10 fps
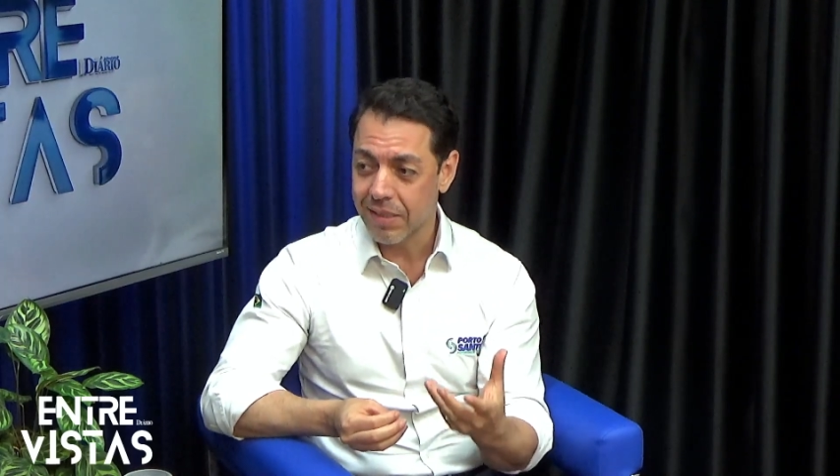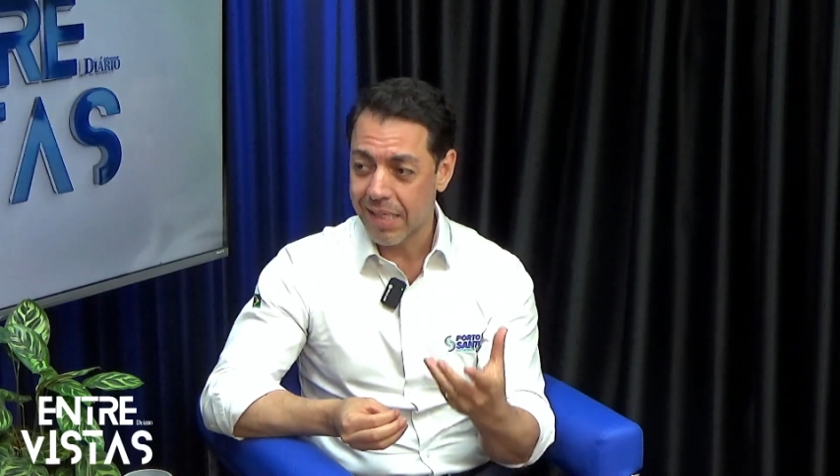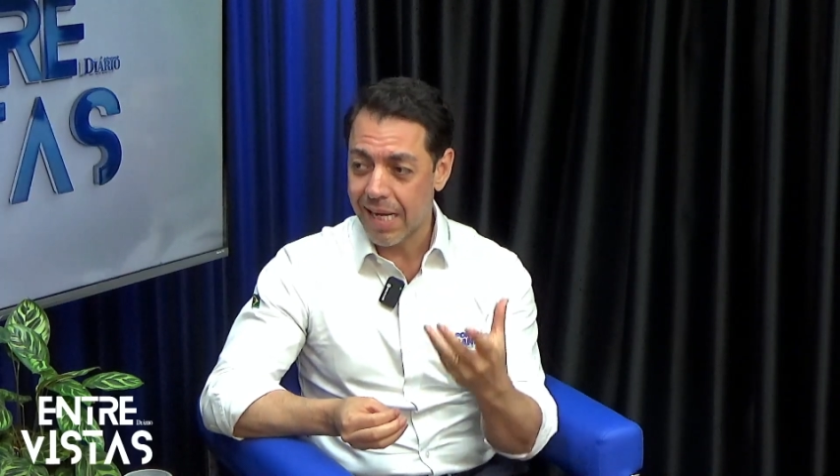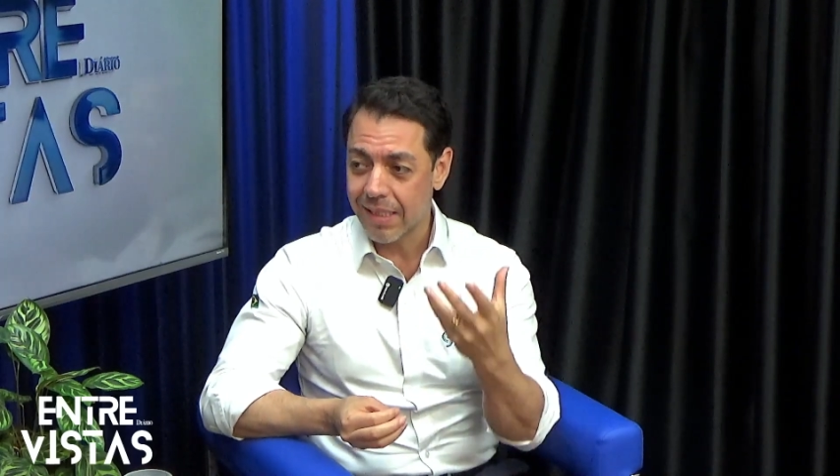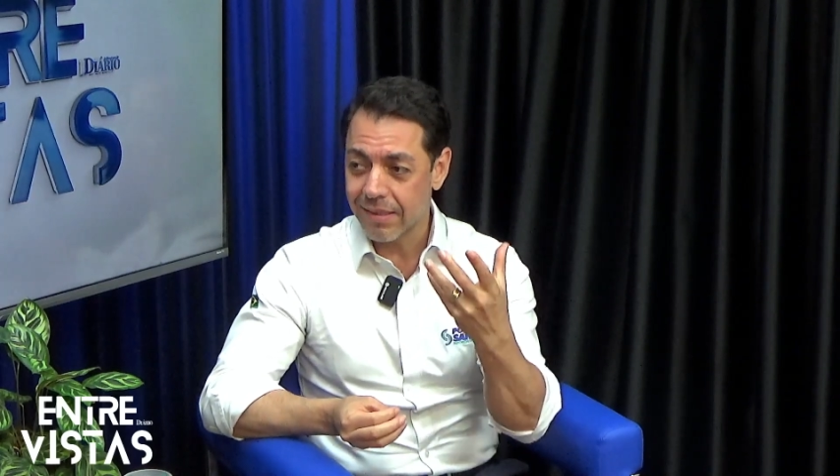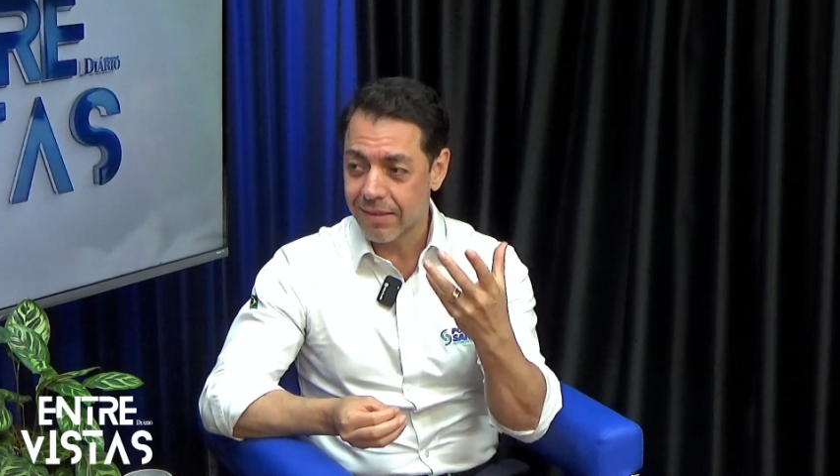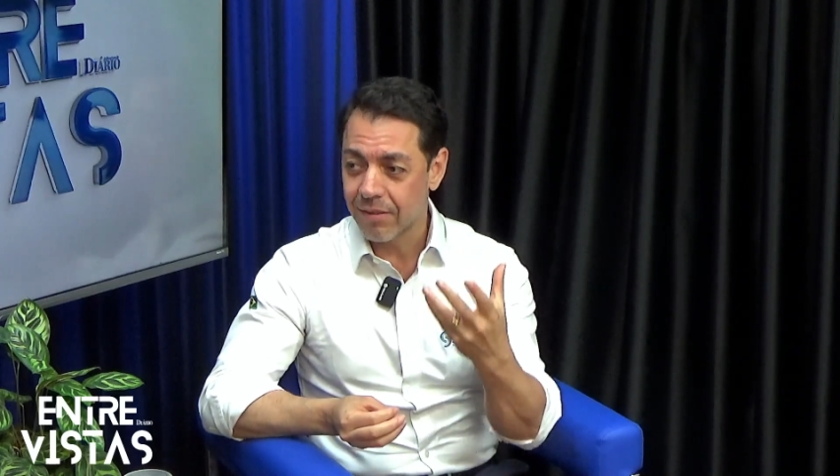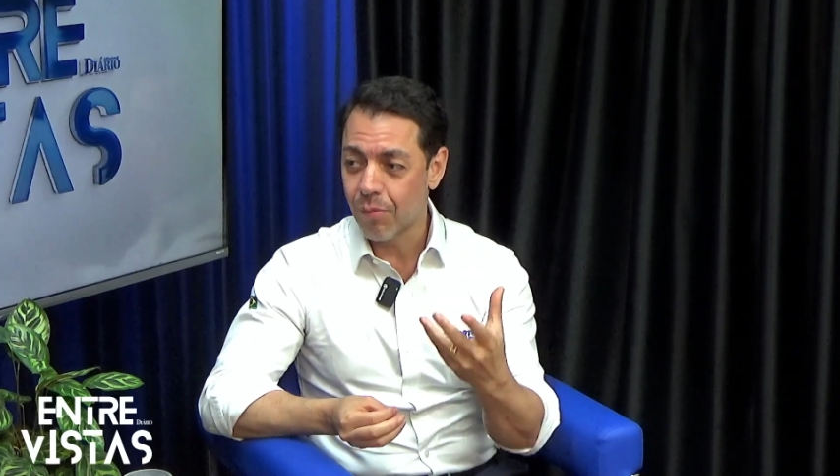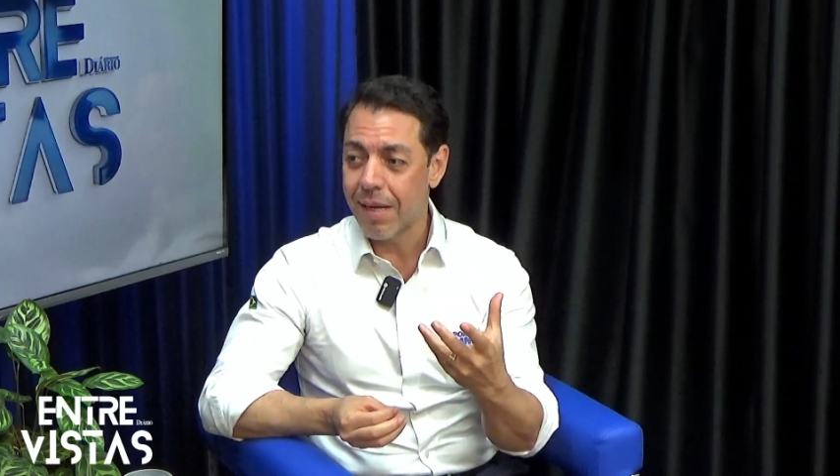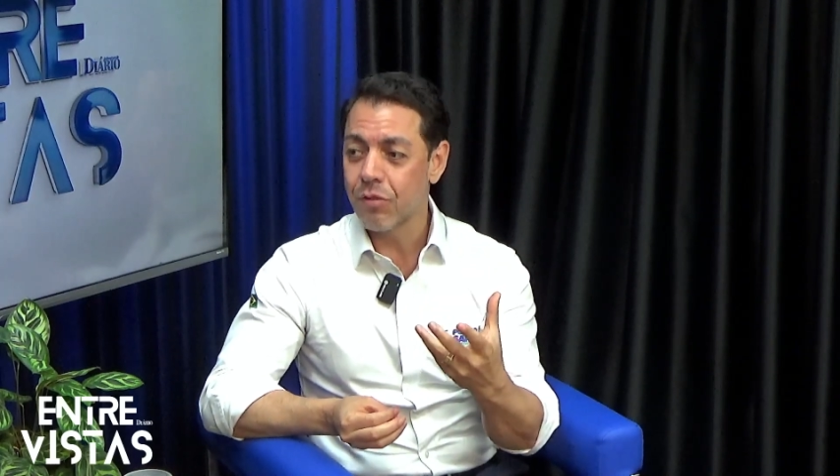cargas que
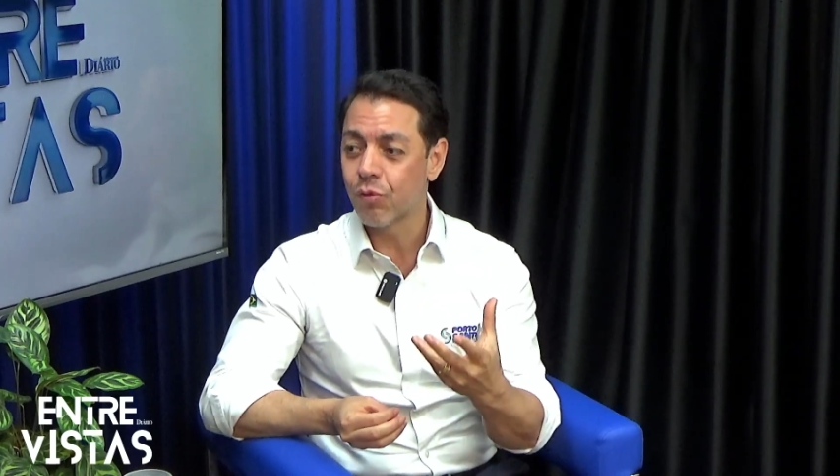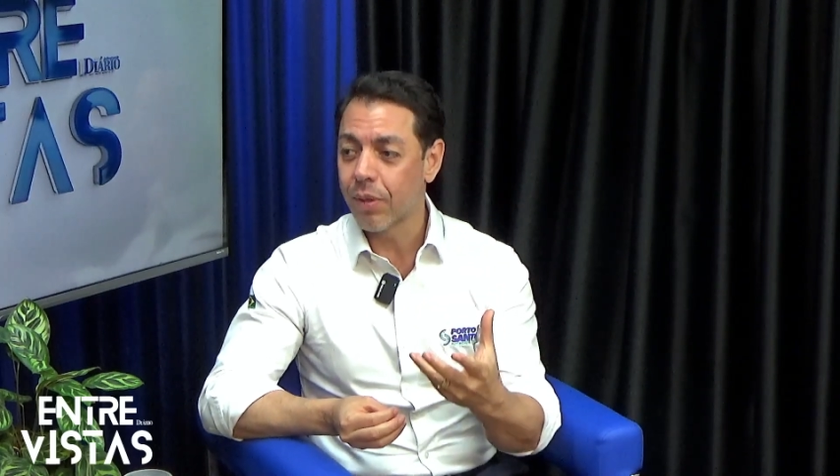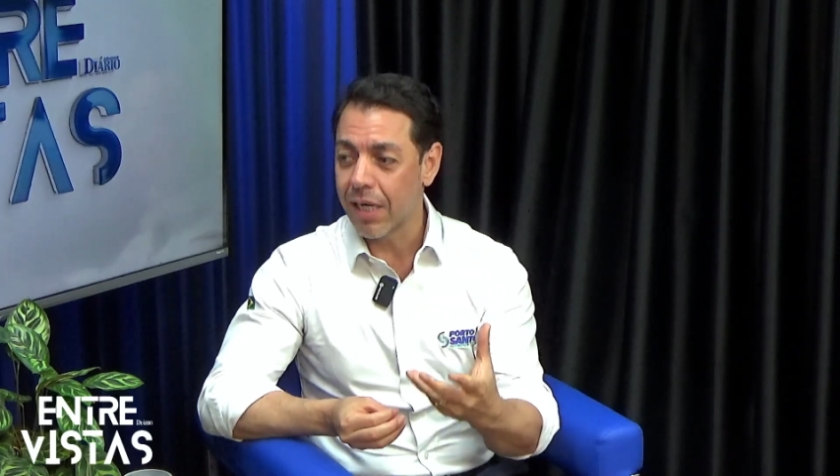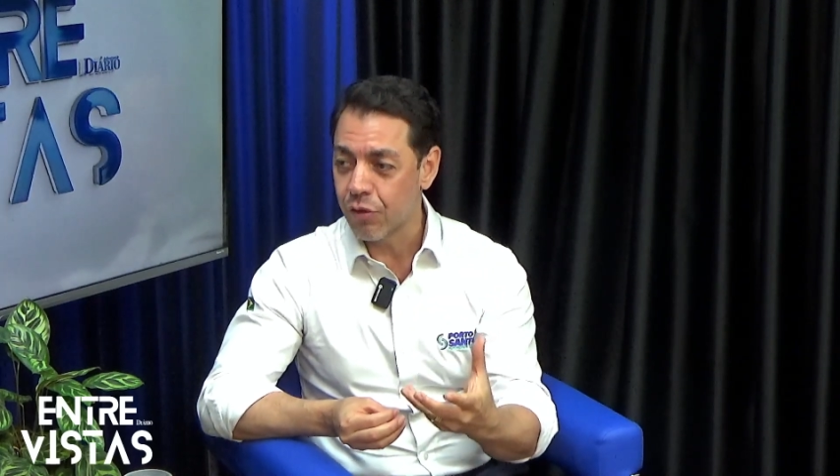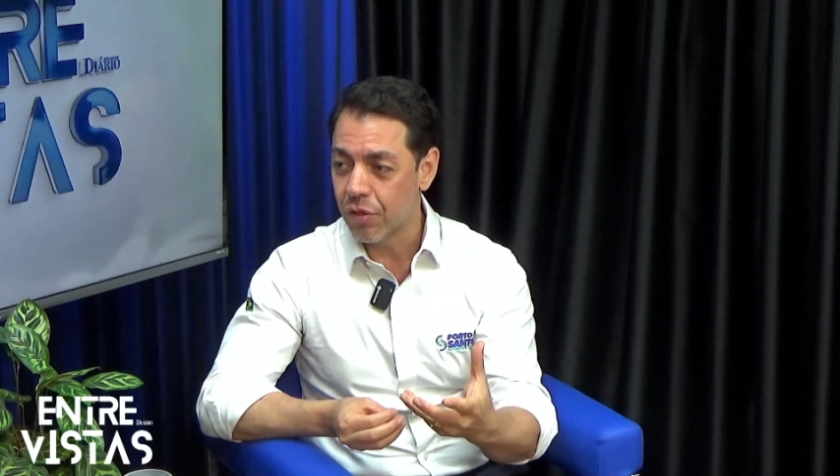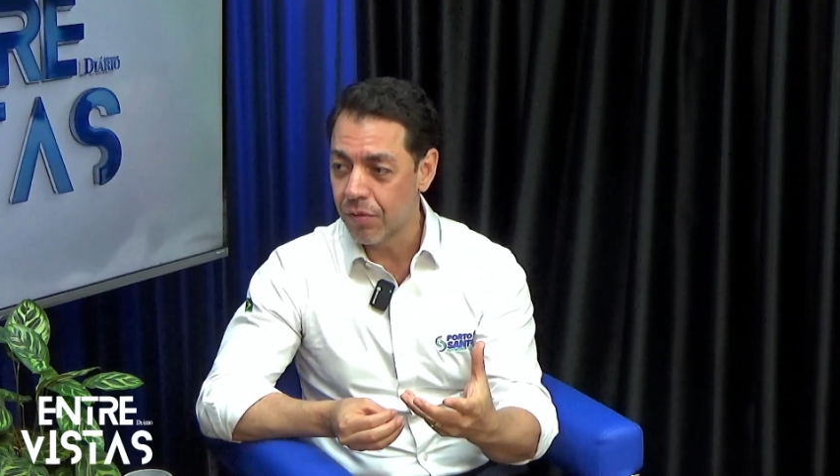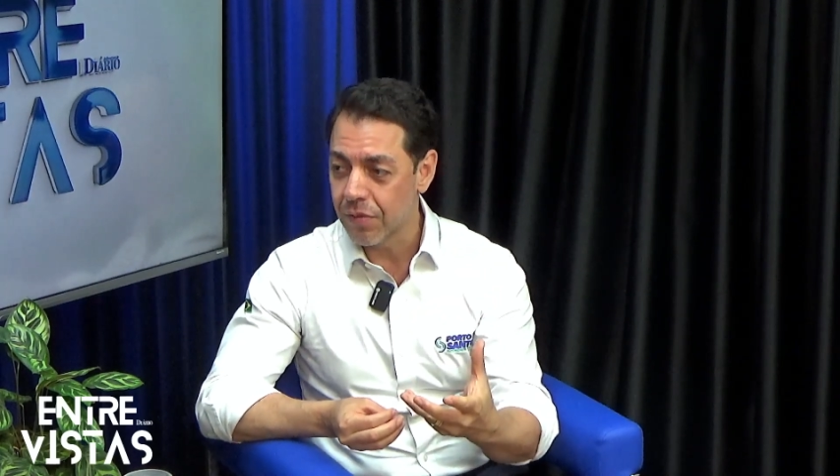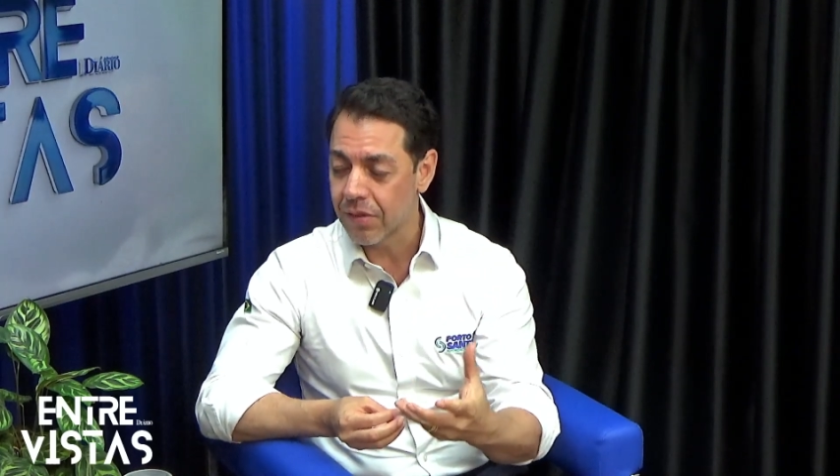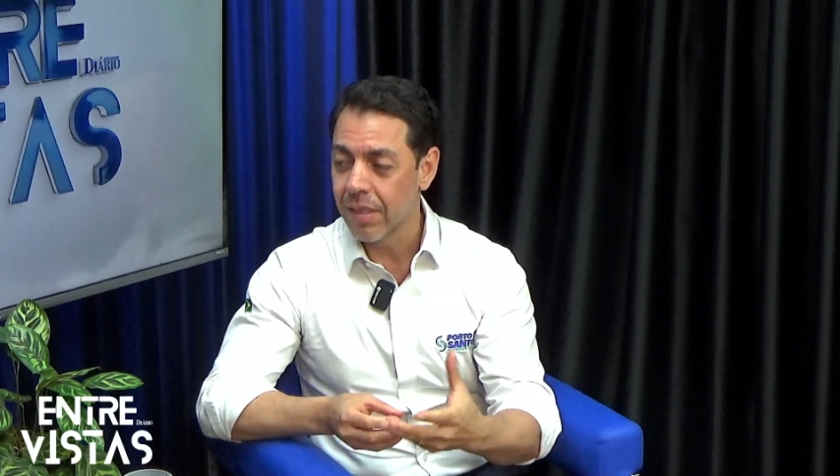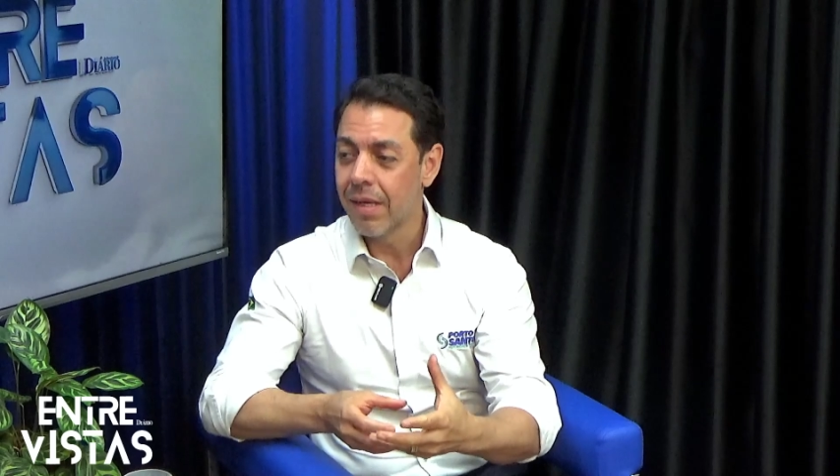são mais
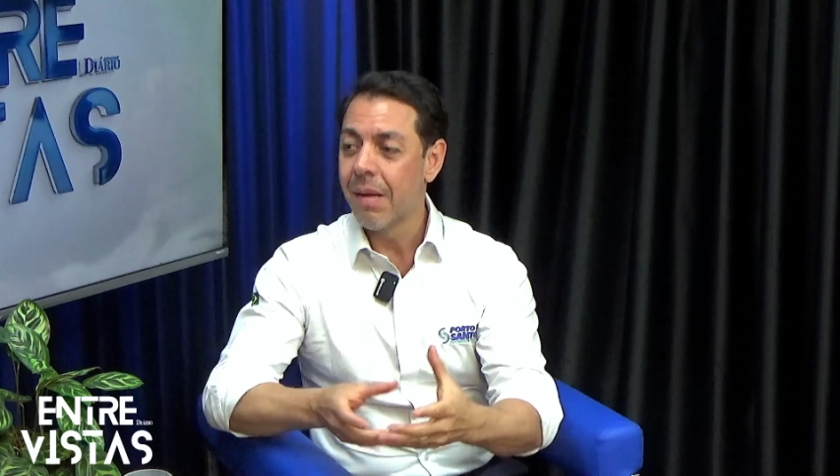lucrativas